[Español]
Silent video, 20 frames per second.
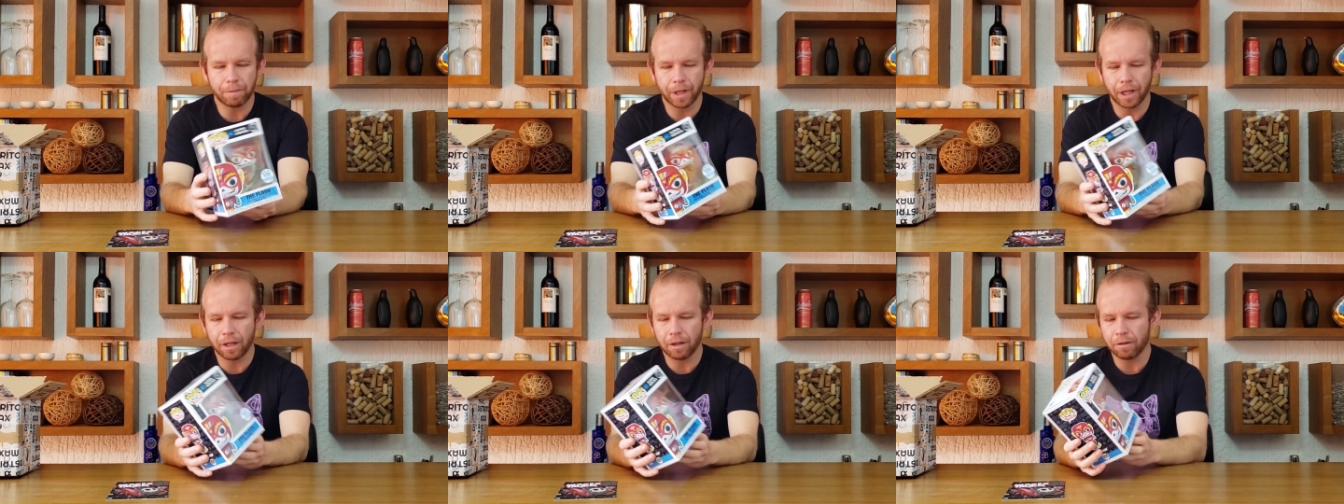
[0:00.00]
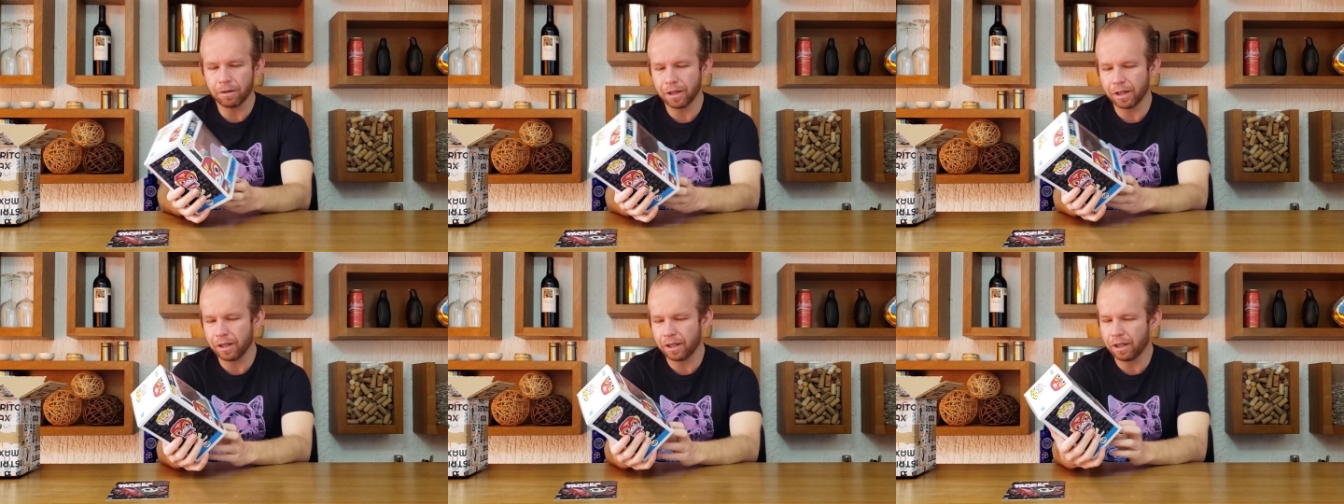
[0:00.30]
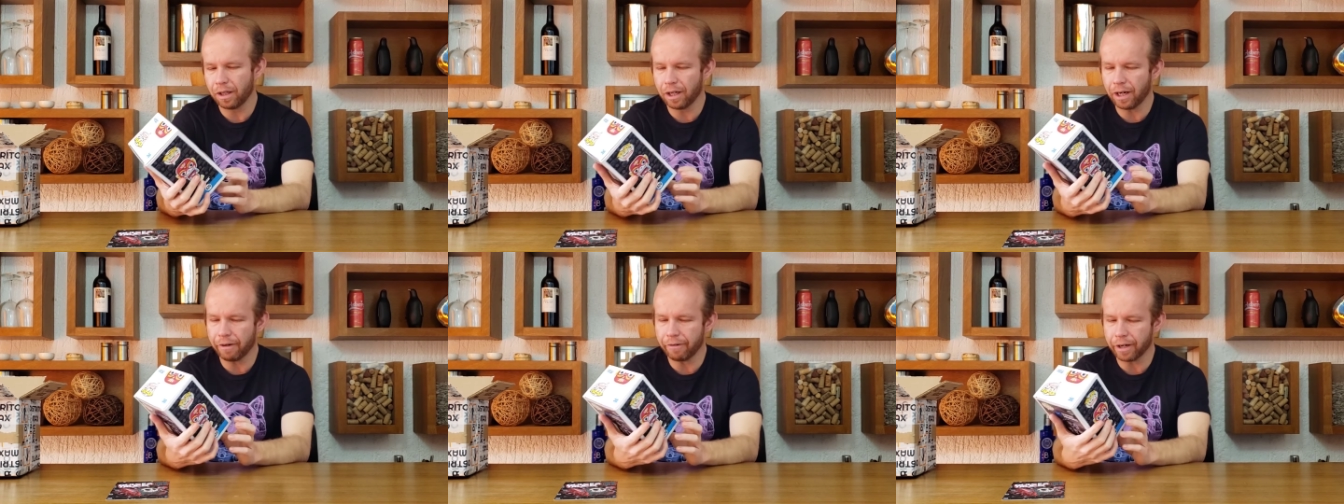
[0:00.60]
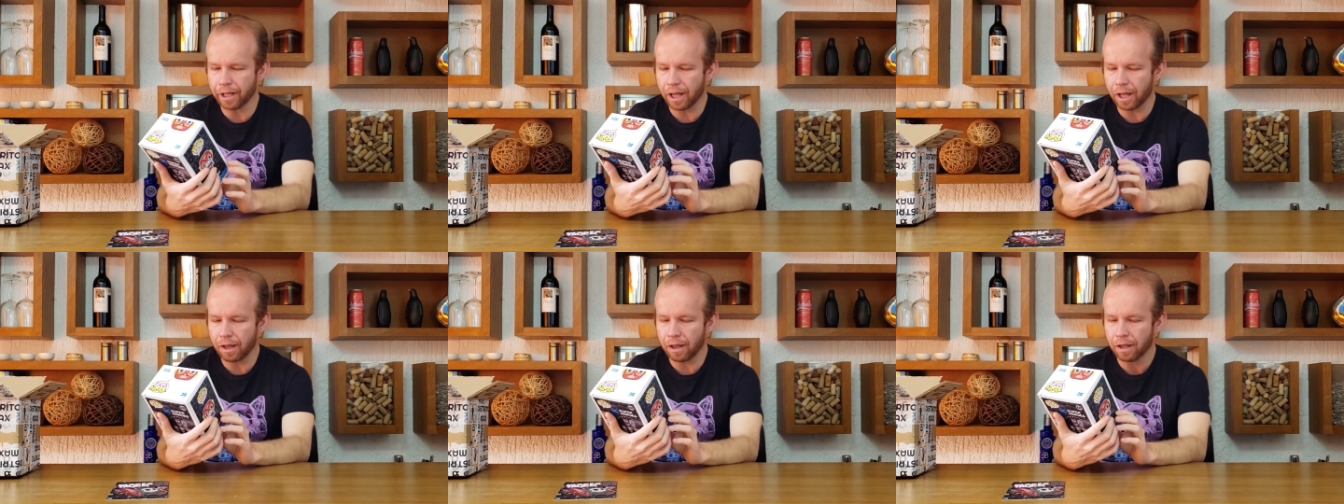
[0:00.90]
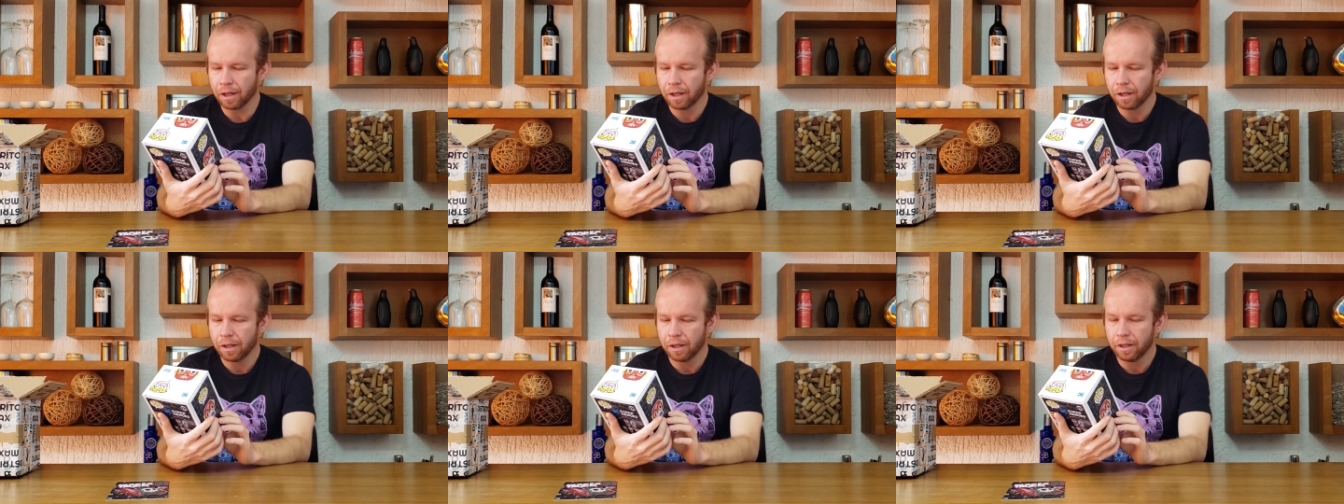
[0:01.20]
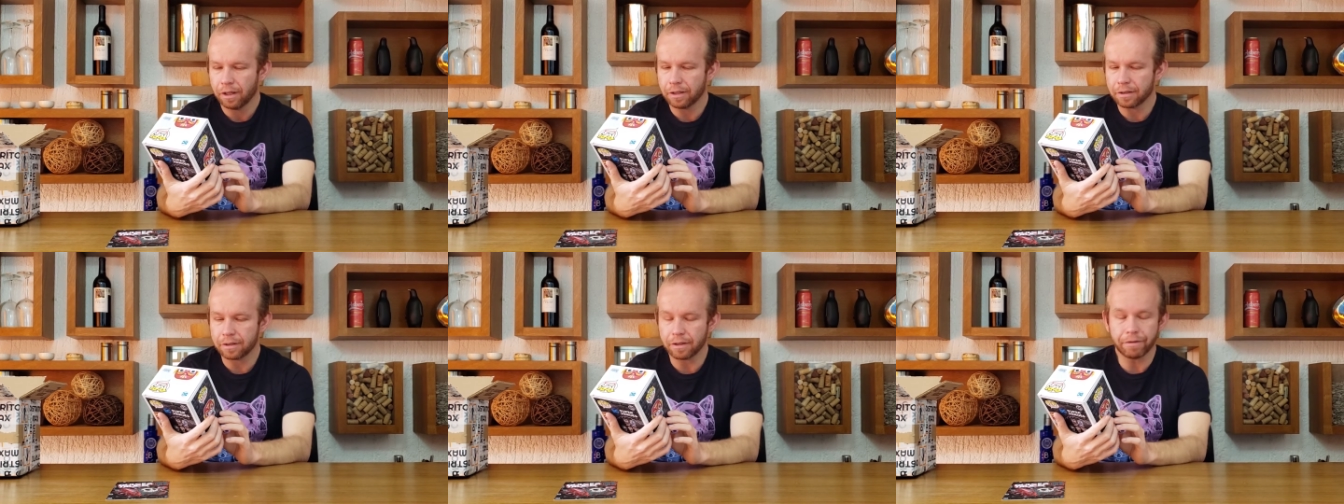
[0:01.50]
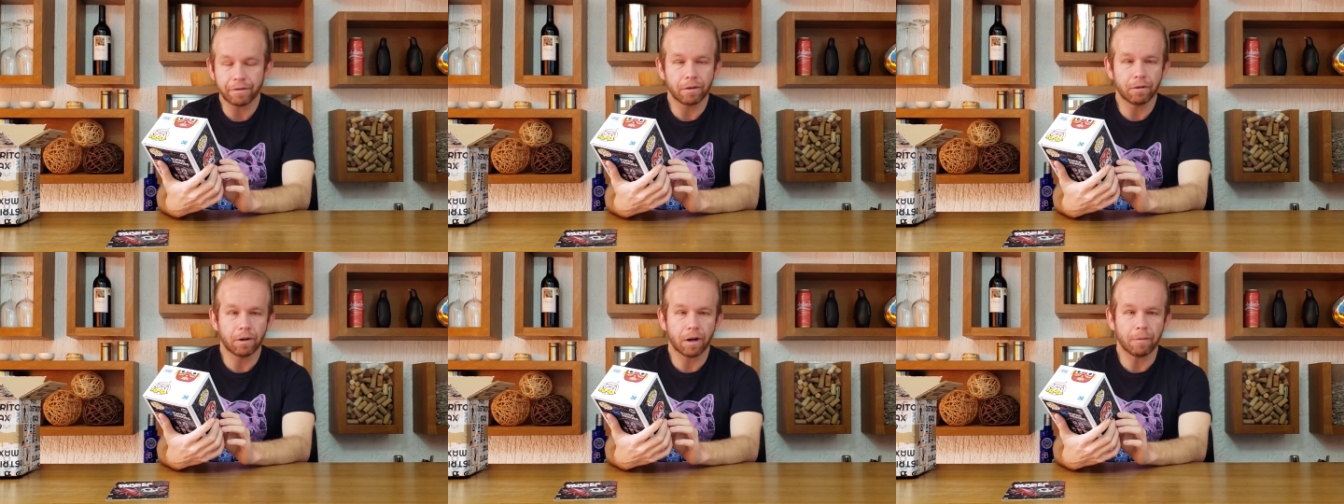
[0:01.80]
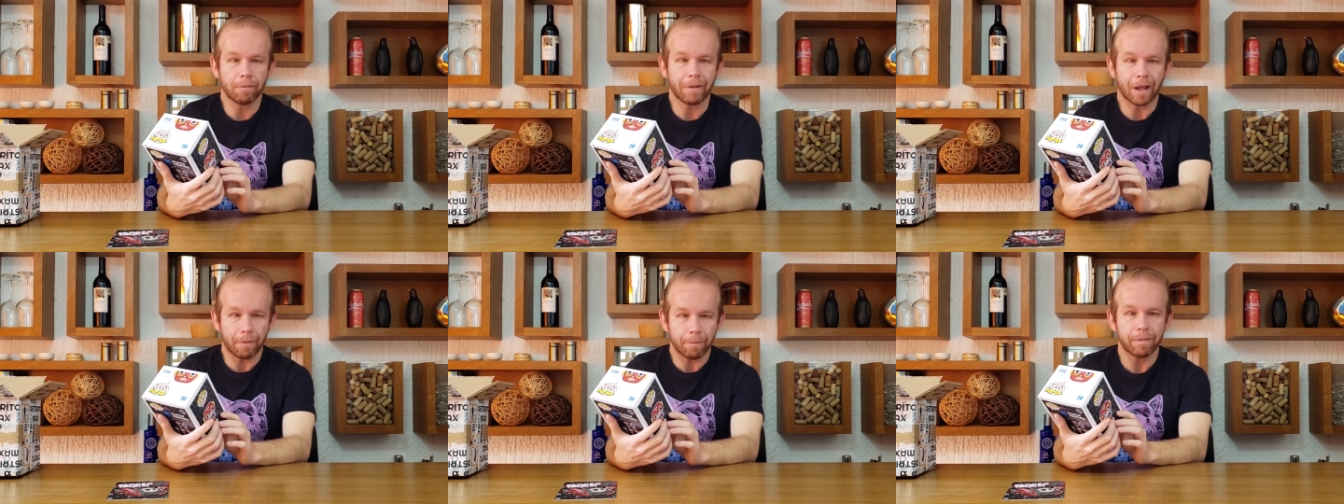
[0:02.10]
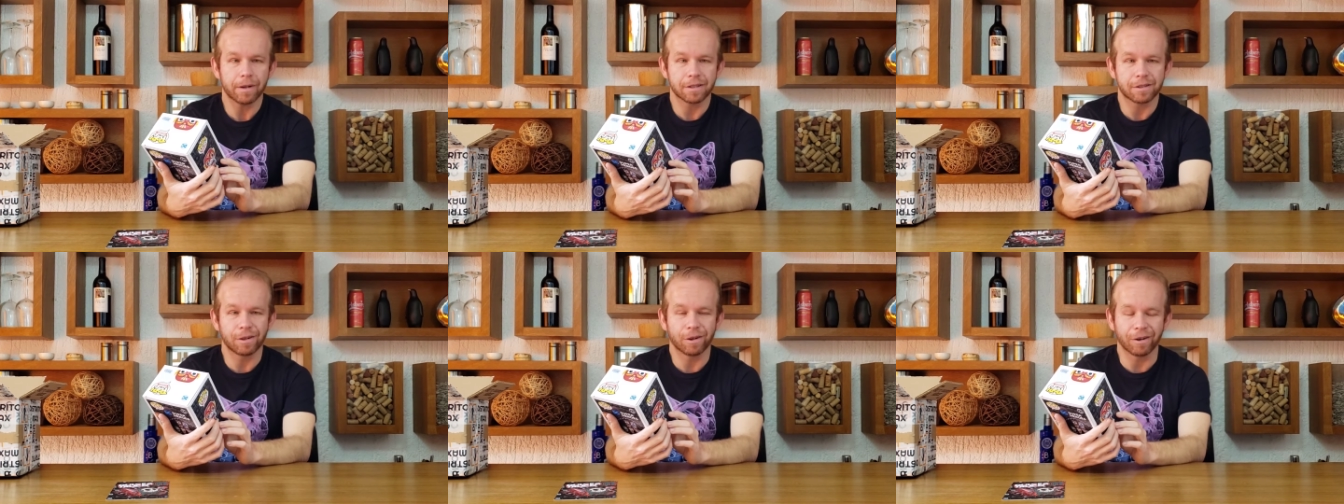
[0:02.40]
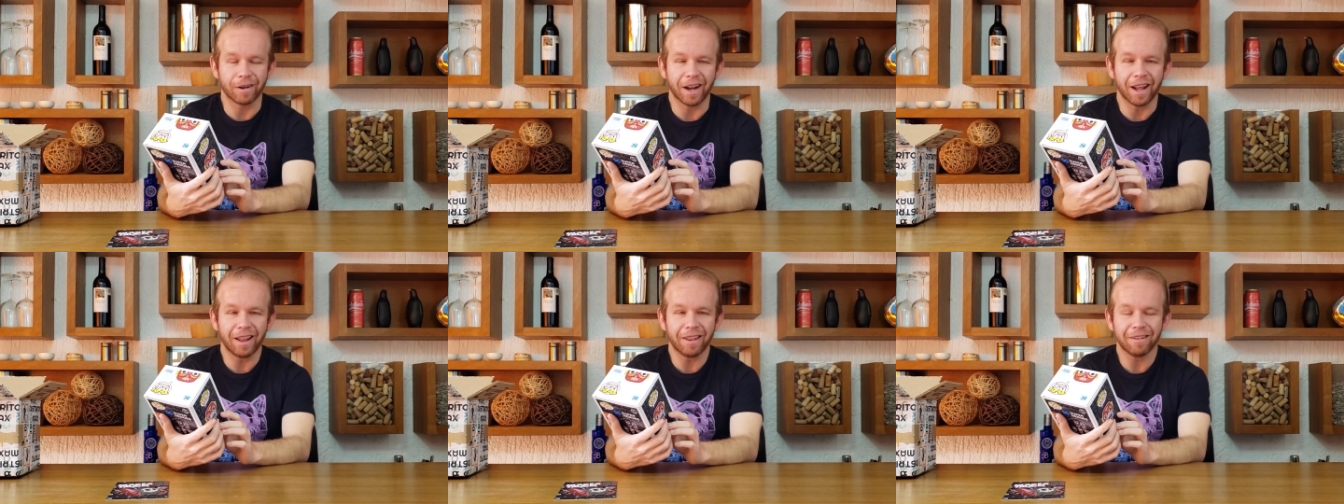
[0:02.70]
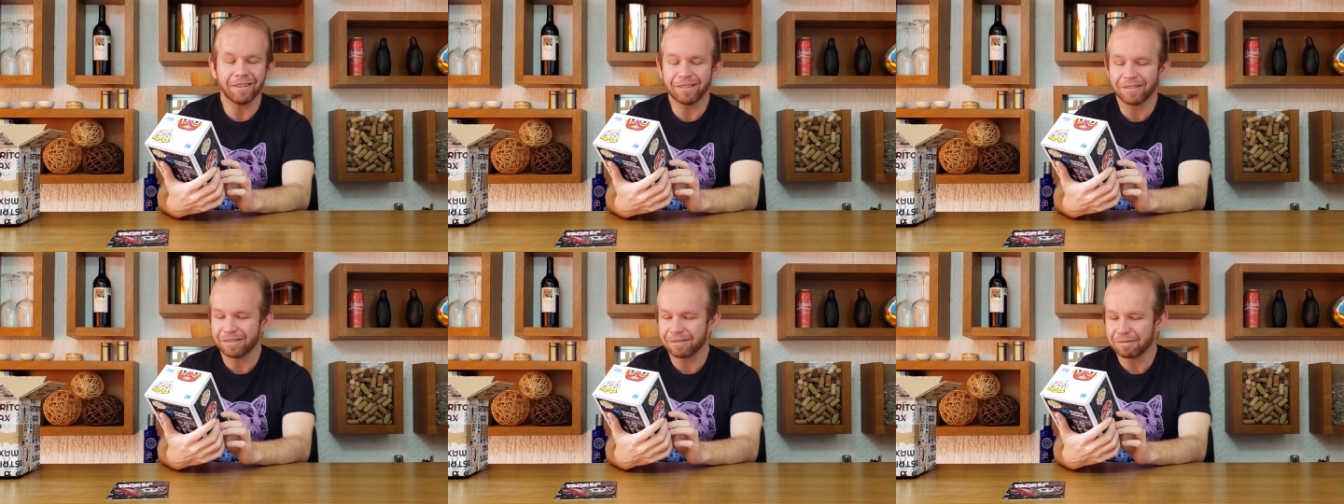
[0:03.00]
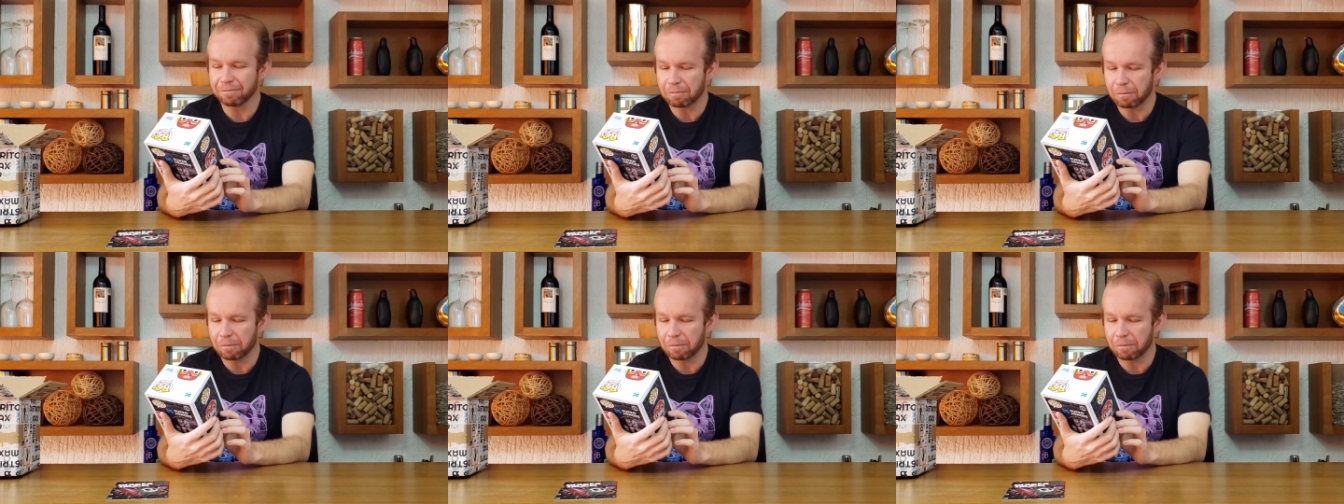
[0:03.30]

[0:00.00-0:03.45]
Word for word: pero eh, la verdad esta figura me ha impresionado